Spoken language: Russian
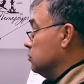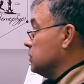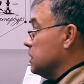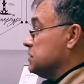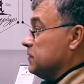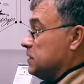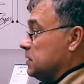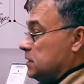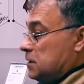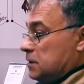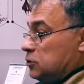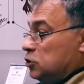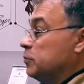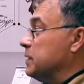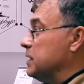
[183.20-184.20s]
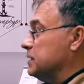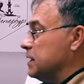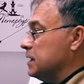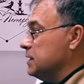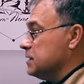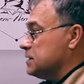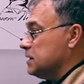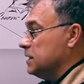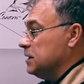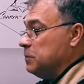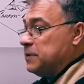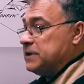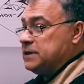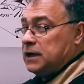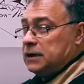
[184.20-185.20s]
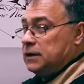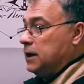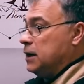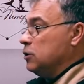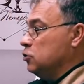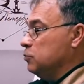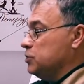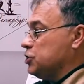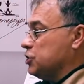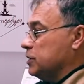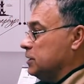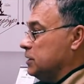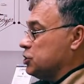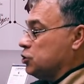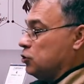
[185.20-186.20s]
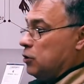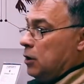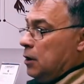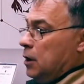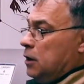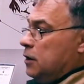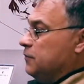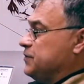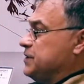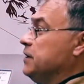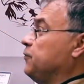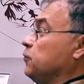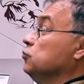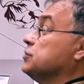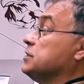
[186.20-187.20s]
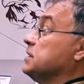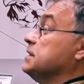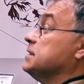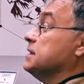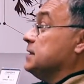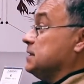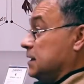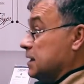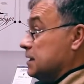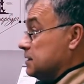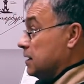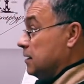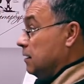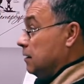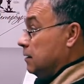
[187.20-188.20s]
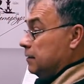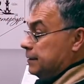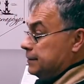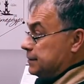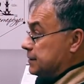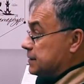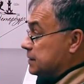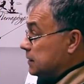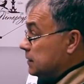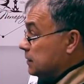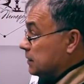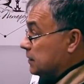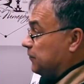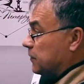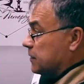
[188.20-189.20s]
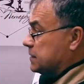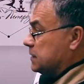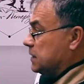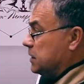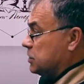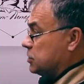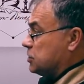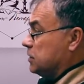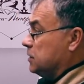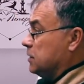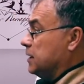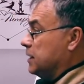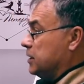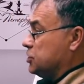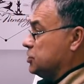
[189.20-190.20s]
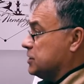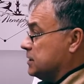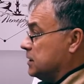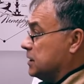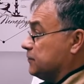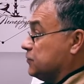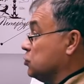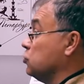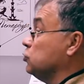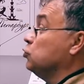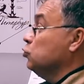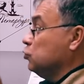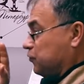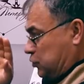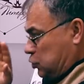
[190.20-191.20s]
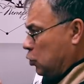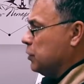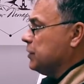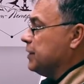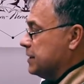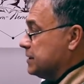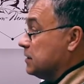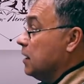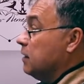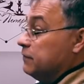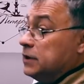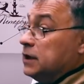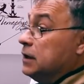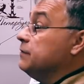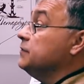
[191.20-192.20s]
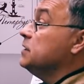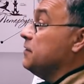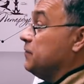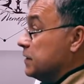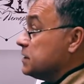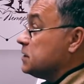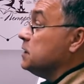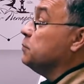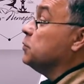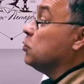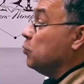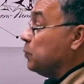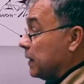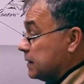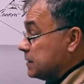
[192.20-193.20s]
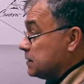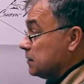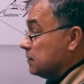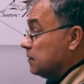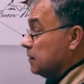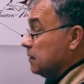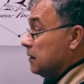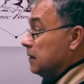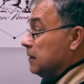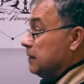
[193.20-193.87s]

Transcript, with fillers: А у нас ведь добрая традиция написать на коробочке, да, что все функции здесь есть, да? Антистик, и форсаж, и горячий старт, все тут, все есть. Вы, главное, верьте и покупайте. Да.